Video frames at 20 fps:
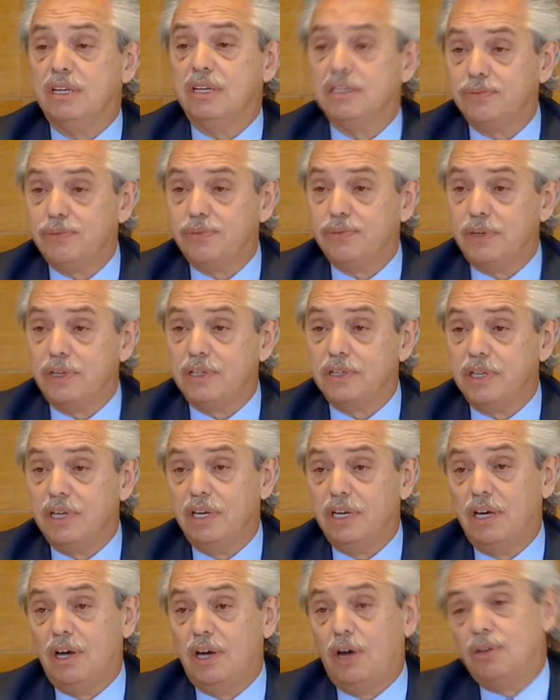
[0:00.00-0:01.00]

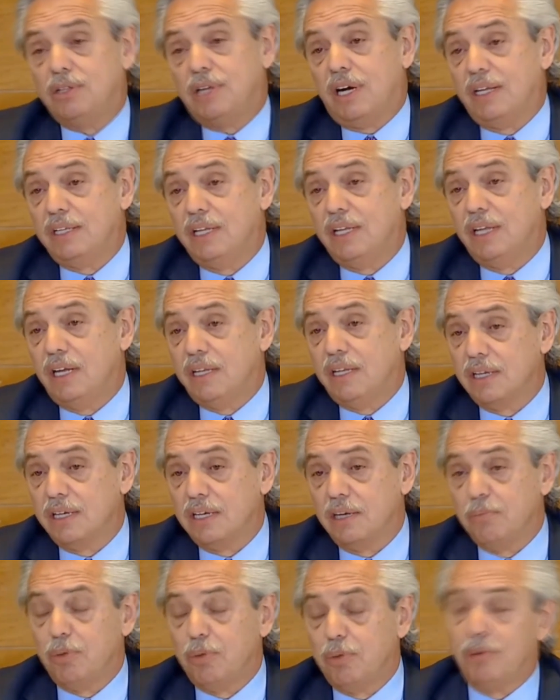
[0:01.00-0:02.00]
frente a otra candidata
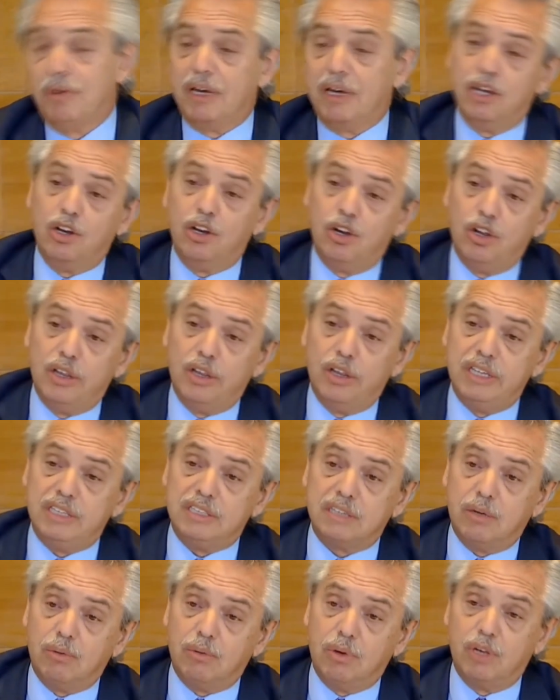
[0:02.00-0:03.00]
que por más que no lo
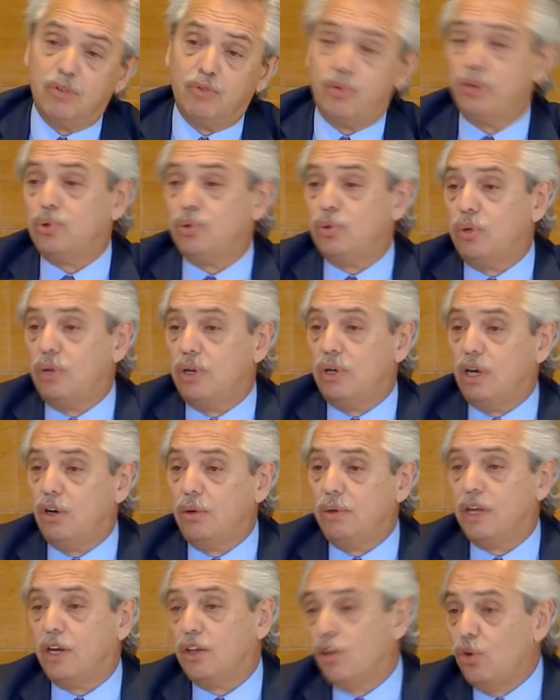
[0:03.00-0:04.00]
dice, cuando fue estuvo en el
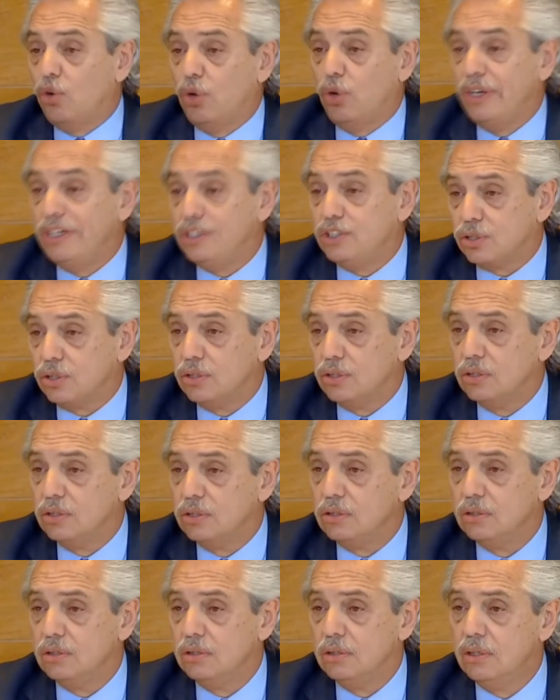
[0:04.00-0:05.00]
gobierno lo hizo,
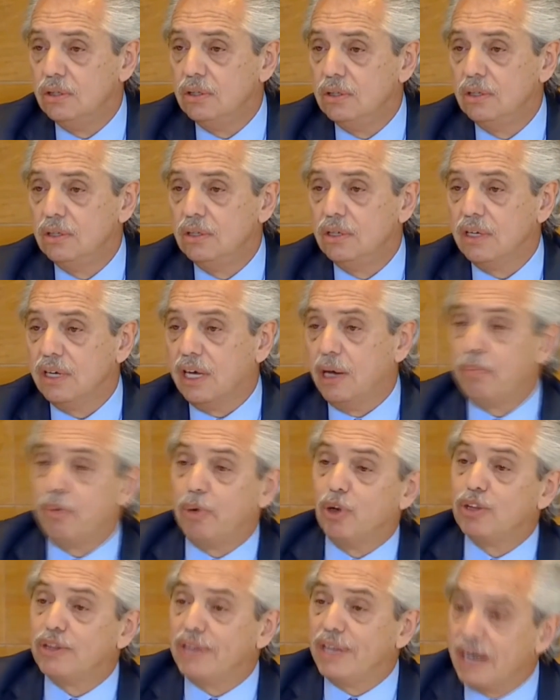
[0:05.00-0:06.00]
que es
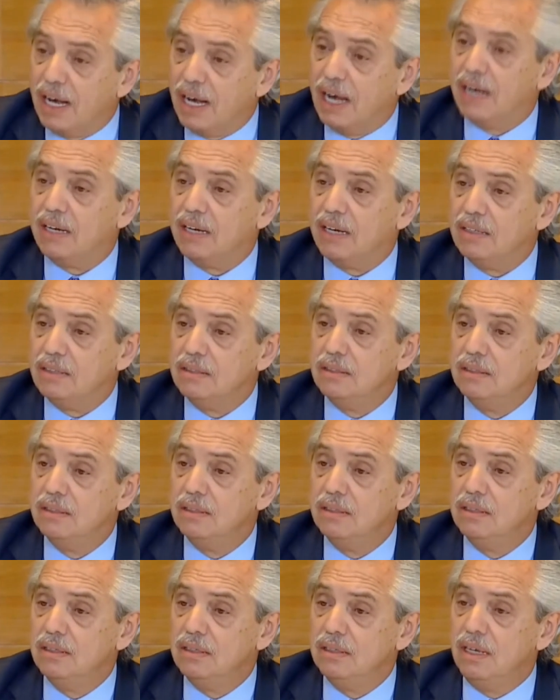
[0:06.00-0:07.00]
postergar
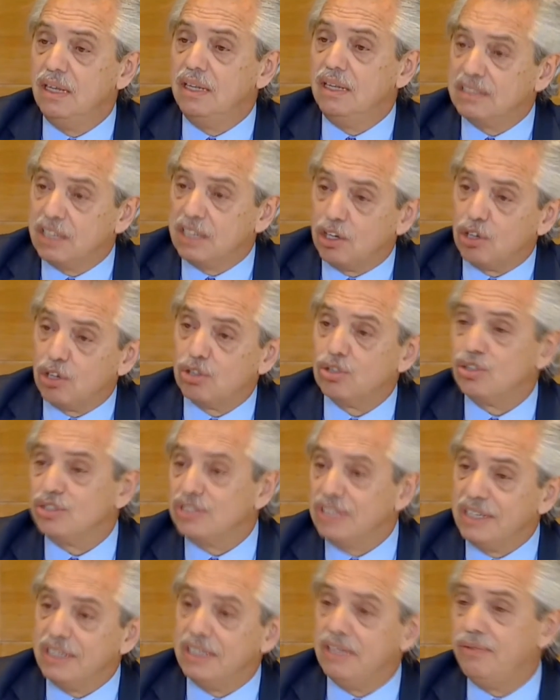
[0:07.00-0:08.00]
el desarrollo
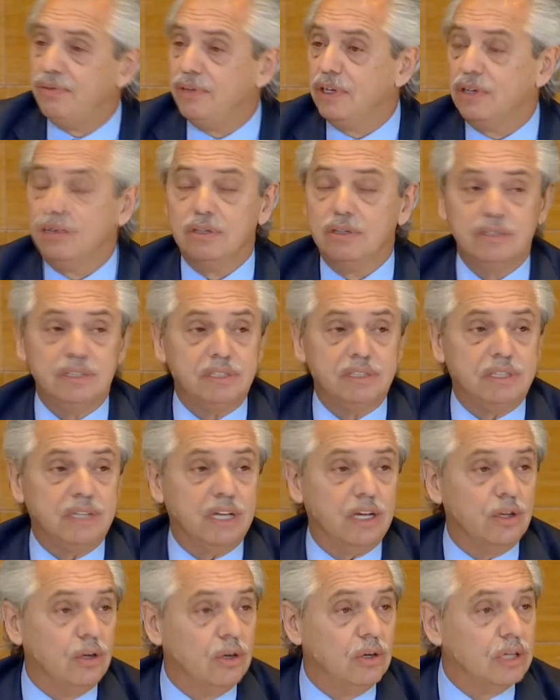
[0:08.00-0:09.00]
científico y
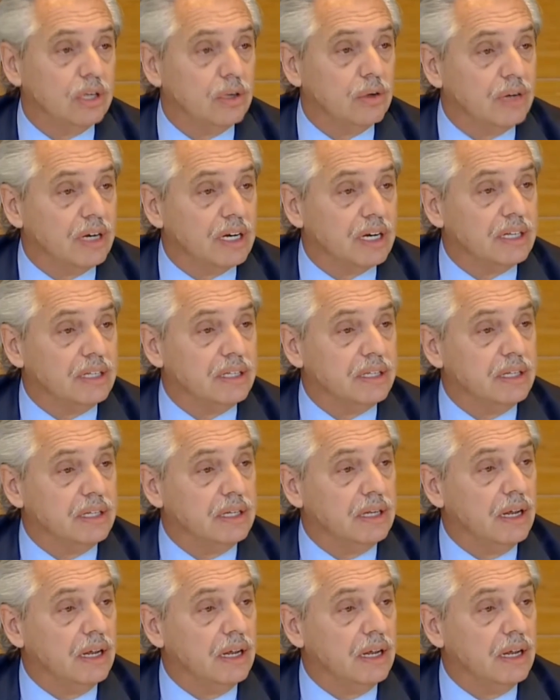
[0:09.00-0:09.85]
tecnológico en Argentina.